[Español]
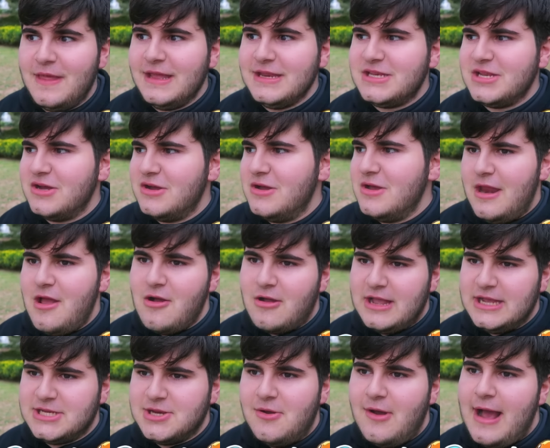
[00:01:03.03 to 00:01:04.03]
De hecho, creo
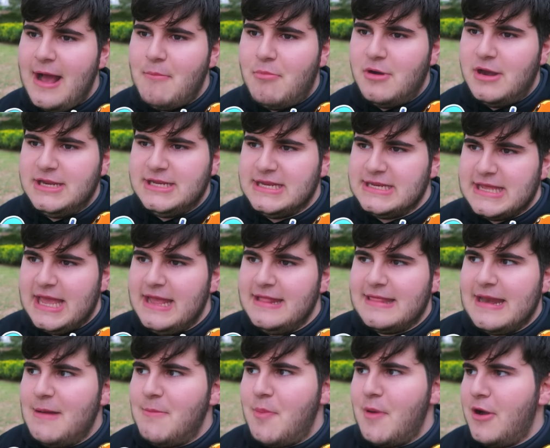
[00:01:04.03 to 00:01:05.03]
que son japoneses que
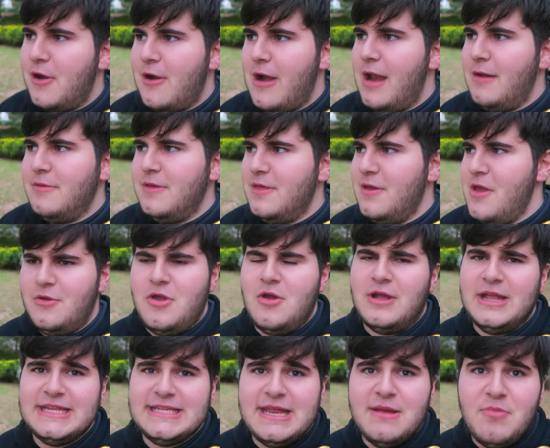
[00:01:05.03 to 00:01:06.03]
entran por ahora al vídeo. O
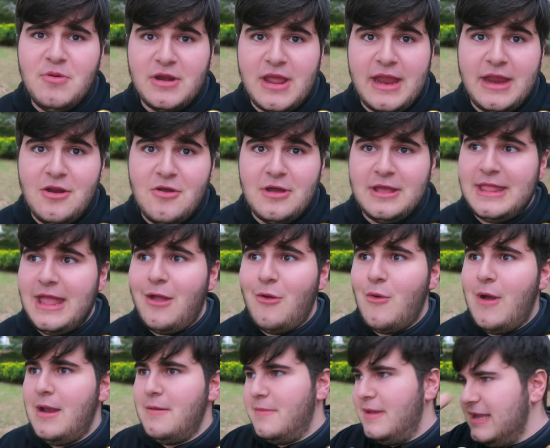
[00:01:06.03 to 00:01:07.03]
yo que sé, porque creo que
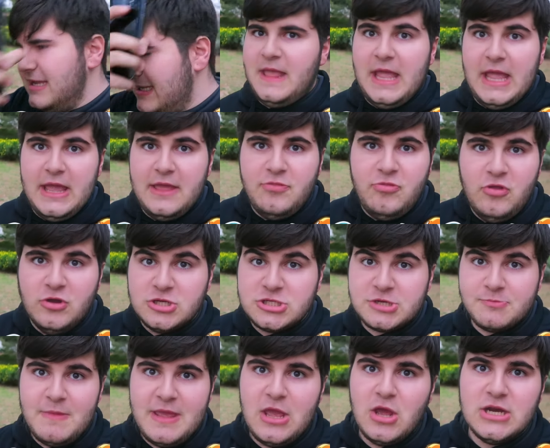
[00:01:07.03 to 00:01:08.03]
tengo al mes de
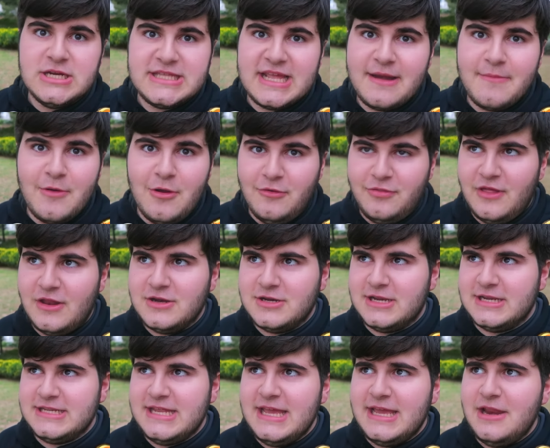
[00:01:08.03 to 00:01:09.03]
2 millones de reproducciones
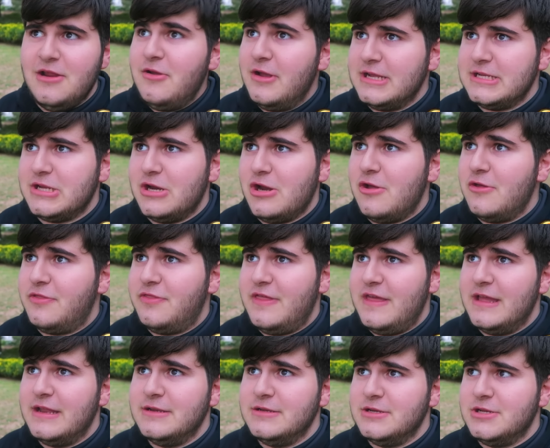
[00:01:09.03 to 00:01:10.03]
así. Creo que solo
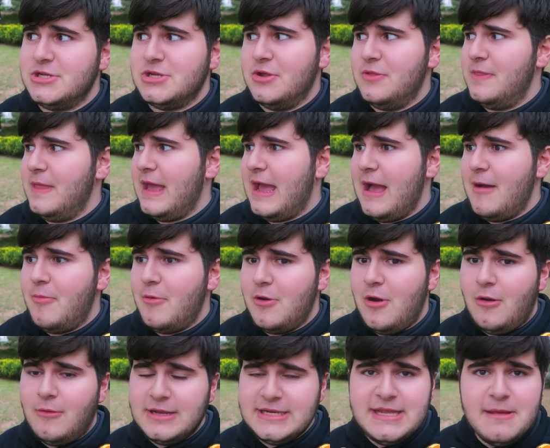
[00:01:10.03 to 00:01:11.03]
100 son de Japón
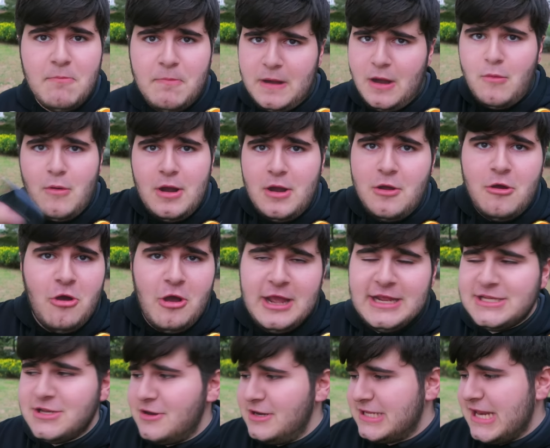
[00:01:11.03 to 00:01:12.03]
o algo así. Pero bueno,
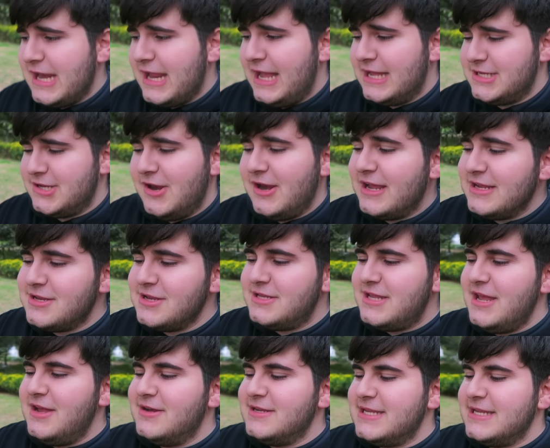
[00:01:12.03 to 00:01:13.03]
eso no es el caso. El caso,
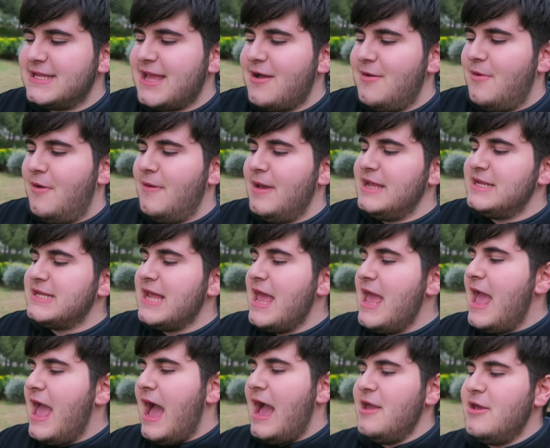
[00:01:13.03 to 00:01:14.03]
chicos, es que como veis,
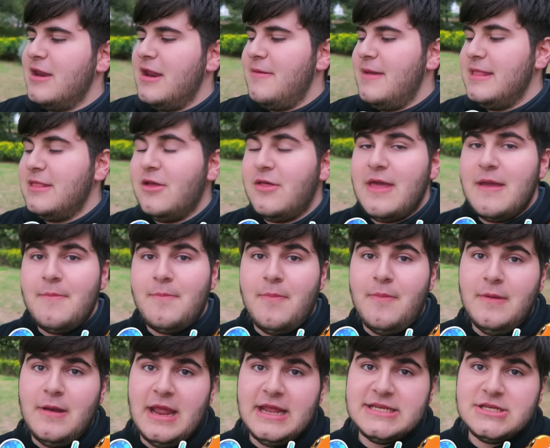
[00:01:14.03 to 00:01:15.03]
hay un evento de
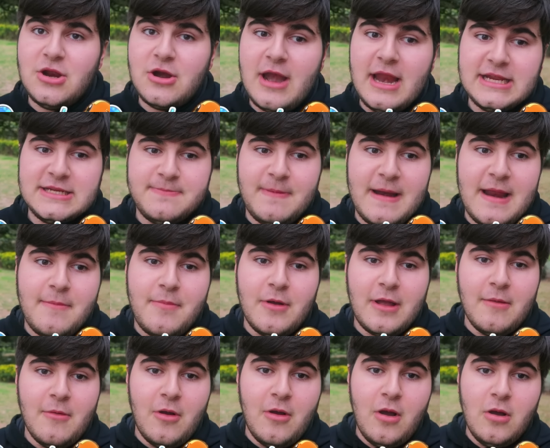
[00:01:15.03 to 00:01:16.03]
Snorlax para
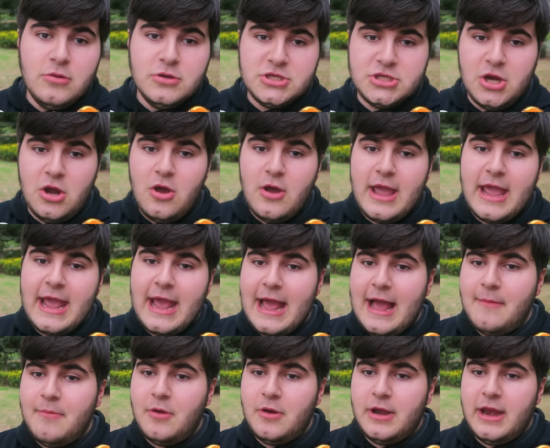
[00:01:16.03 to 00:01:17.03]
Pokémon GO solo en
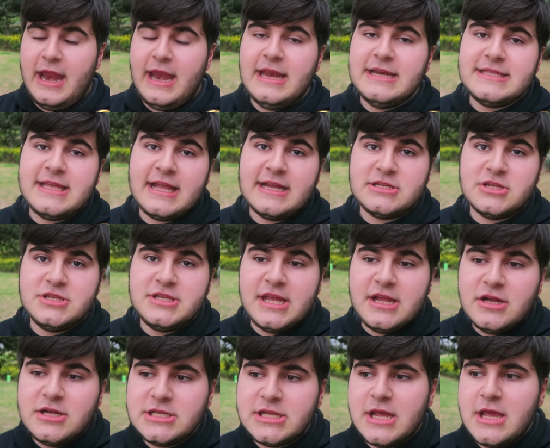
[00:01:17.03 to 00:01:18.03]
Japón. En este caso,
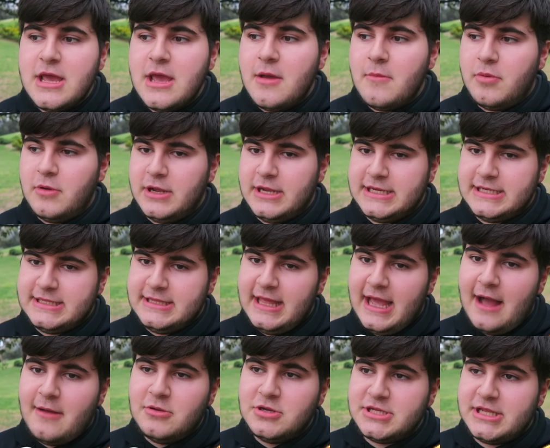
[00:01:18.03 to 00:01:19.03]
chicos, pues
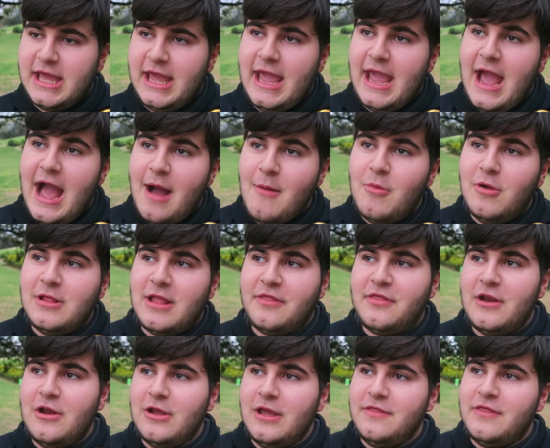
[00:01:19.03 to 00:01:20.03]
digamos que han vuelto a
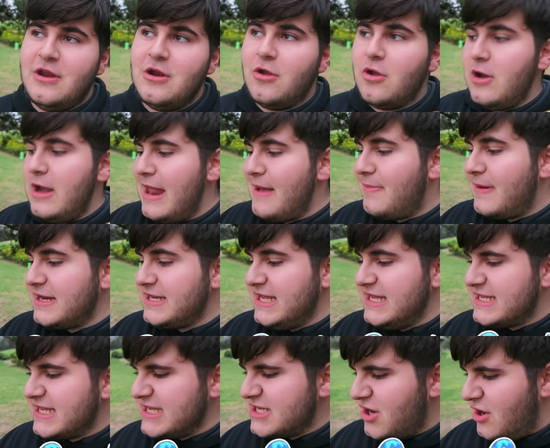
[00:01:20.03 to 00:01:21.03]
hacer lo que hicieron con Lapras
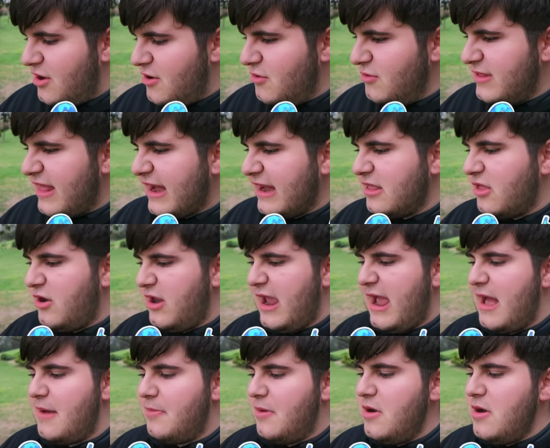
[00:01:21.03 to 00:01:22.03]
y es que solo en un territorio
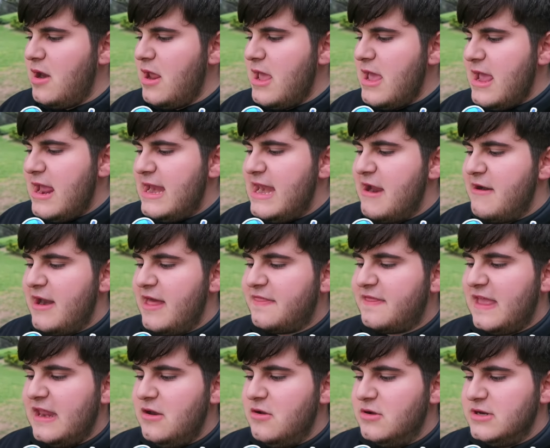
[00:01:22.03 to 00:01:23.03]
de Japón, la verdad
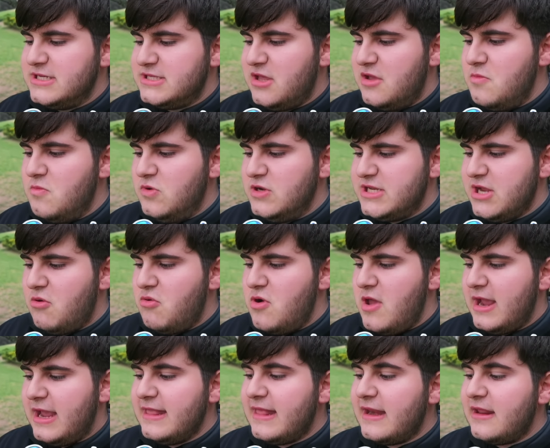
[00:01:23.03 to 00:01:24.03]
que no estoy muy
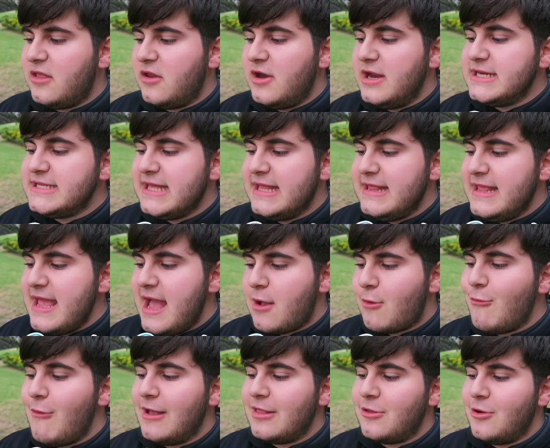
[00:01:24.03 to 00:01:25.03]
seguro de qué territorio es, del día
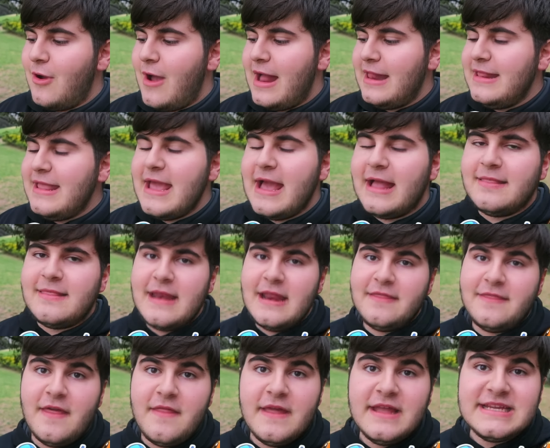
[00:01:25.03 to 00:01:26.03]
4 al día
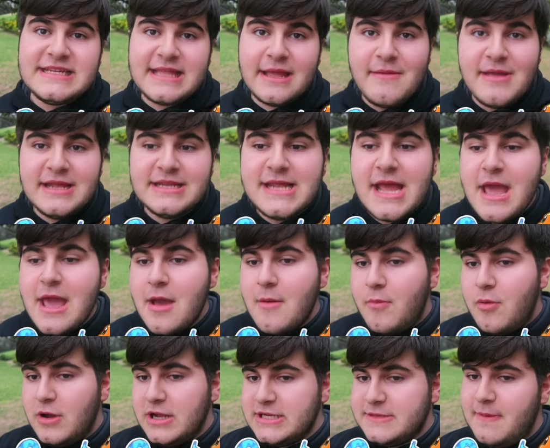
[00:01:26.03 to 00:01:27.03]
13 de este mes,
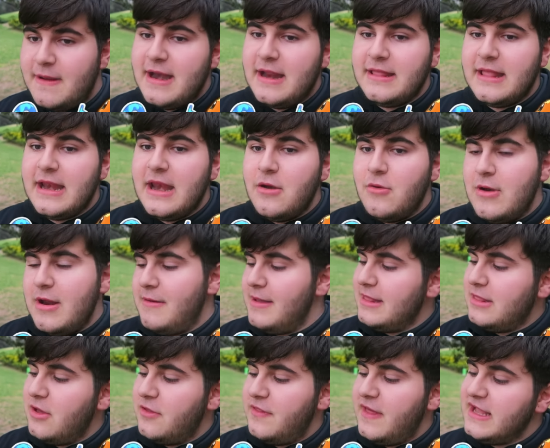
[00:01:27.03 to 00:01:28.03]
pues van a tener un
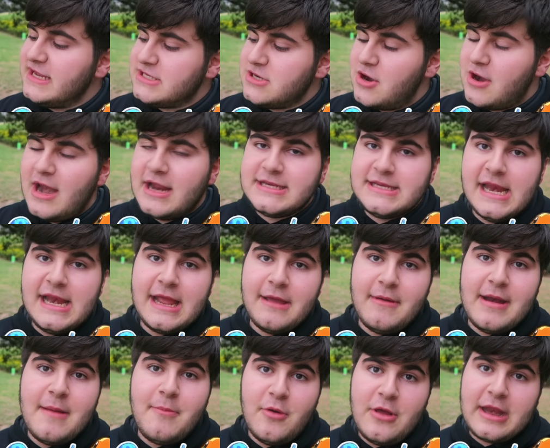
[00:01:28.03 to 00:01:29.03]
evento de Snorlax en el que
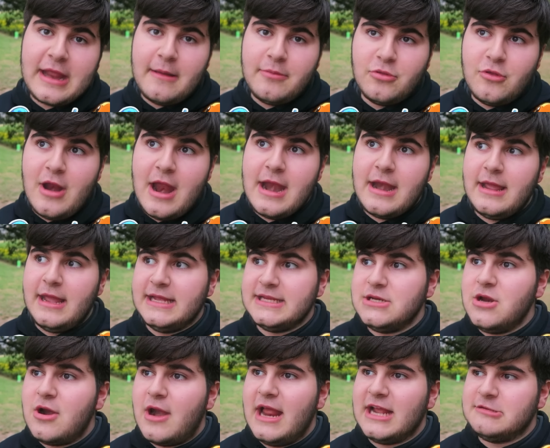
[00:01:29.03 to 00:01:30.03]
van a poder capturar
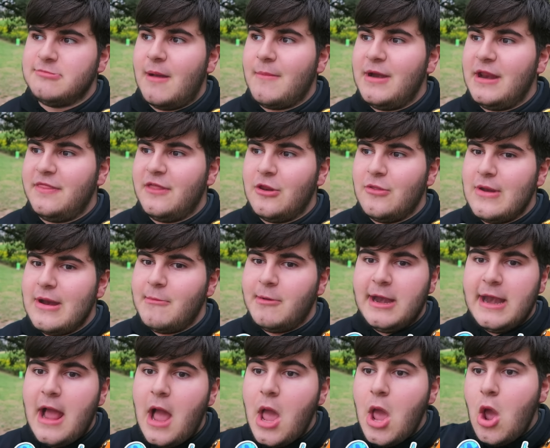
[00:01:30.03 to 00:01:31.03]
Snorlax. Pues va a aparecer de una
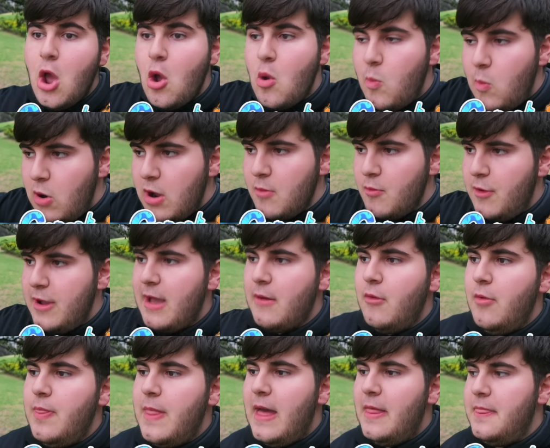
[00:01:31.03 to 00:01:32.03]
manera muy, muy
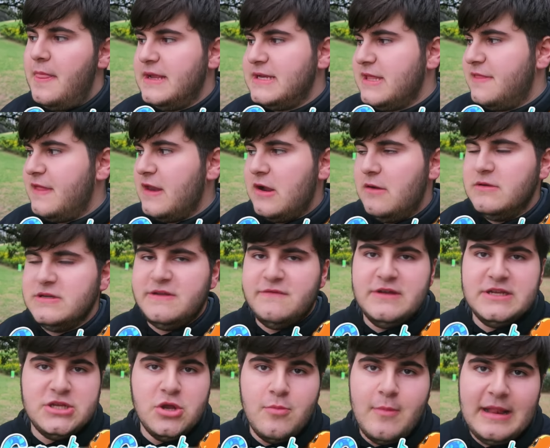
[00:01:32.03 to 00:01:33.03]
abundante. Es decir, como si
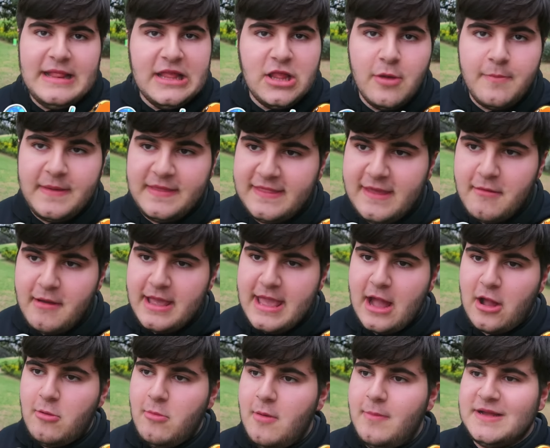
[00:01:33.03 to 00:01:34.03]
fuese un maldito pizzi.
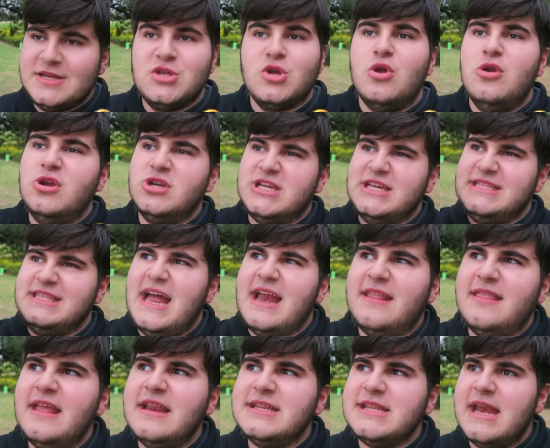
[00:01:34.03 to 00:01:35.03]
Vaya, como pasó con los
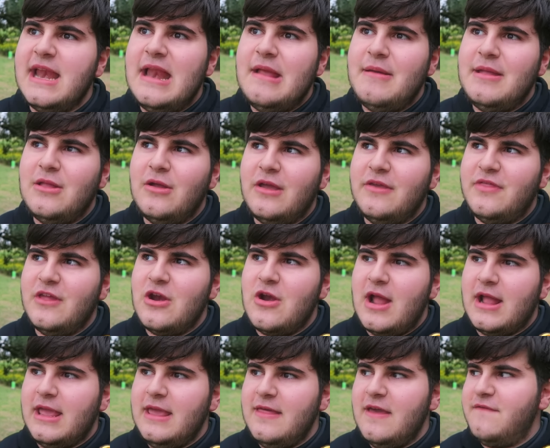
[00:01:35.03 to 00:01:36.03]
starters en el evento que
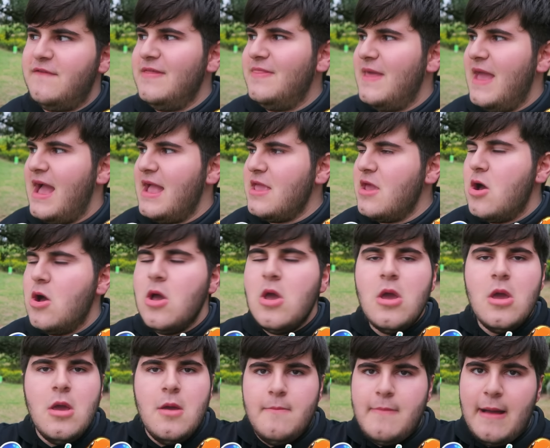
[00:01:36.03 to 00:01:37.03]
hicieron aquí de fin de año.
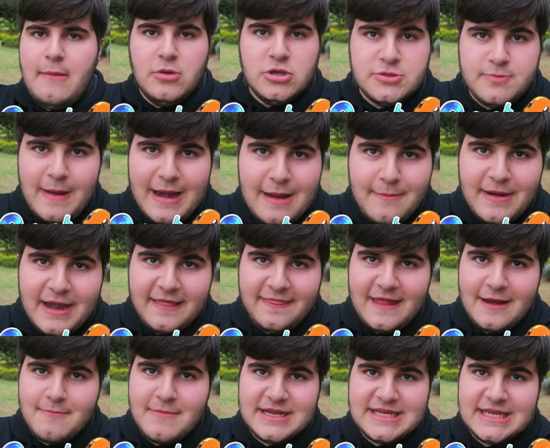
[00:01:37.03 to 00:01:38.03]
Vamos, van a
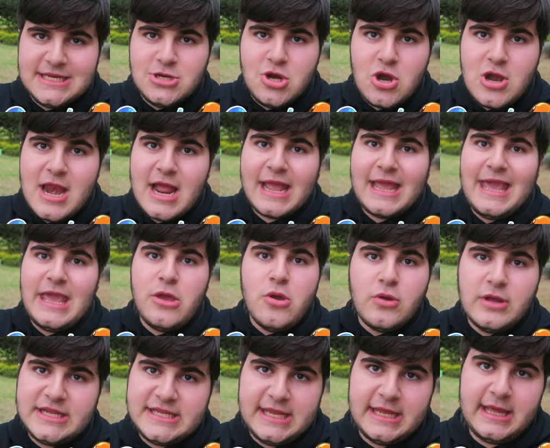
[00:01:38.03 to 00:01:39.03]
aparecer más Snorlax que
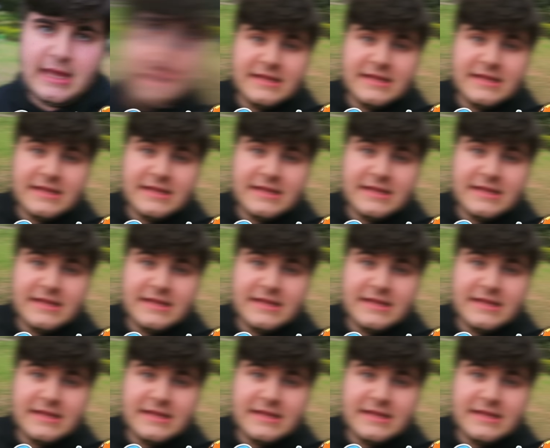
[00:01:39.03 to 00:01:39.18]
yo que sé.